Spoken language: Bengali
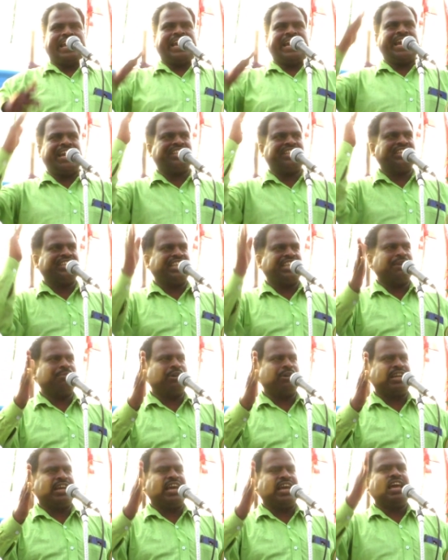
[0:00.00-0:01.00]
এই
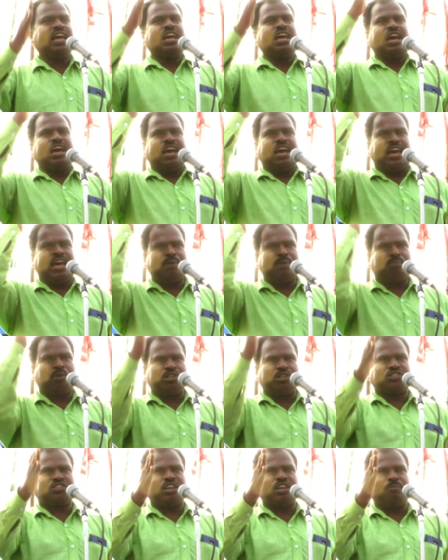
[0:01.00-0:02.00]
মনে এই
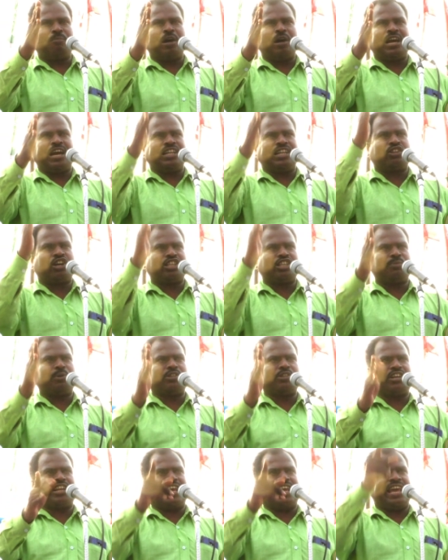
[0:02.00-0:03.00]
পশ্চিমবঙ্গে দশ
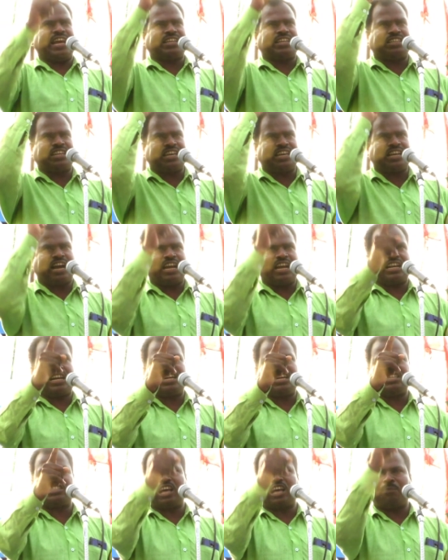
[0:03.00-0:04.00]
বছরে একটি
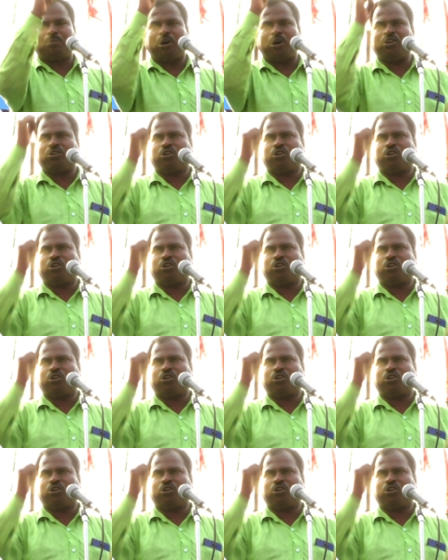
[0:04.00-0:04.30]
কারখানা স্থাপন